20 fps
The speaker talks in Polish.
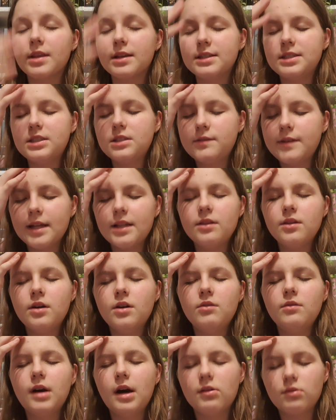
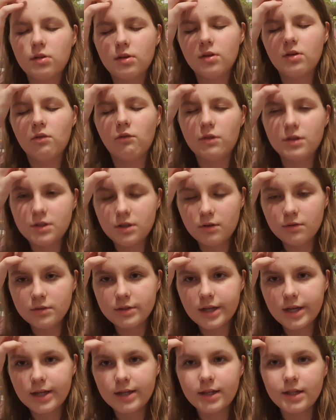świetną autorką
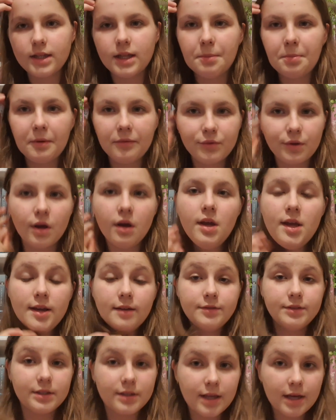książek i na pewno
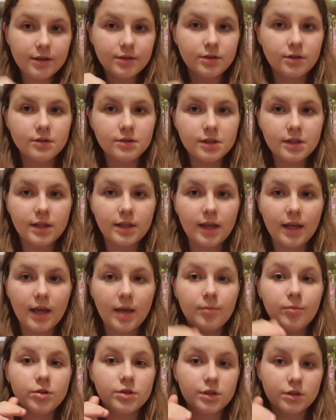wszystkie książki
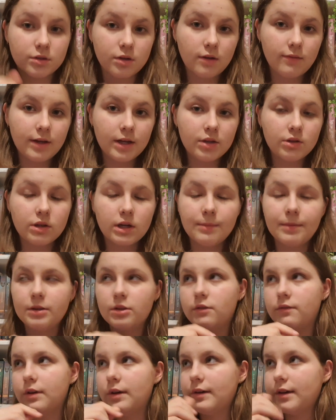jej młodzieżowe, które
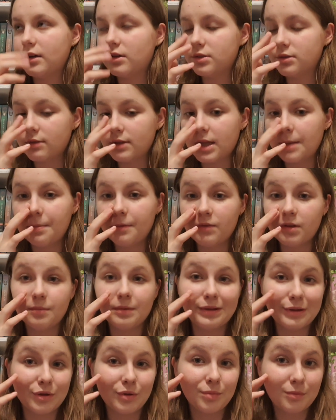będą wychodziły, na pewno
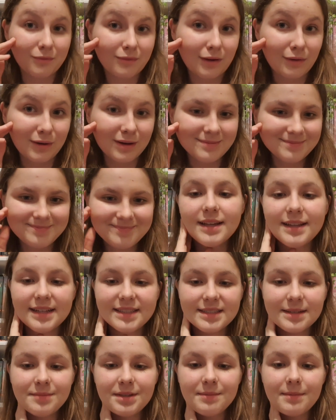będę kupowała.
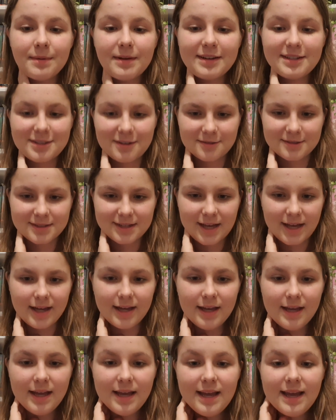Następnie mamy książkę.
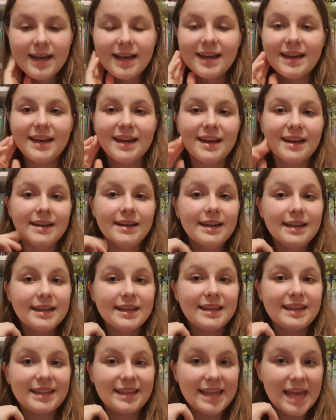E,
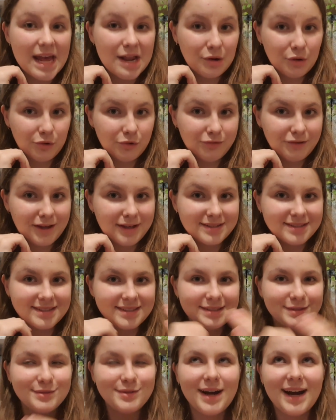y Face
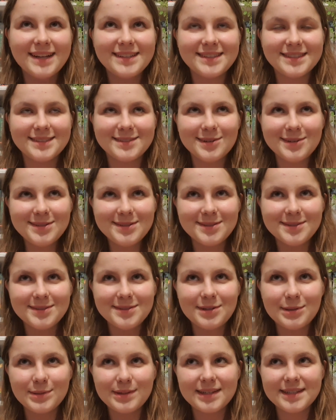I słuchajcie, z tą
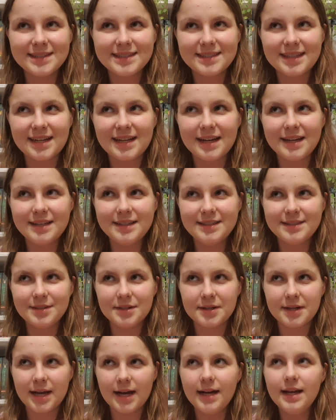książką też jest taka
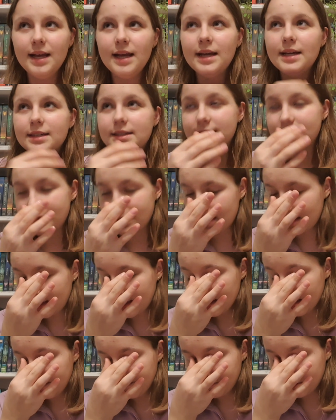historia, że
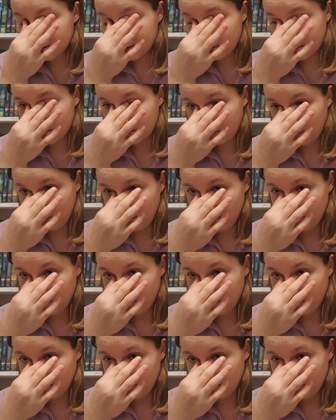ja na początku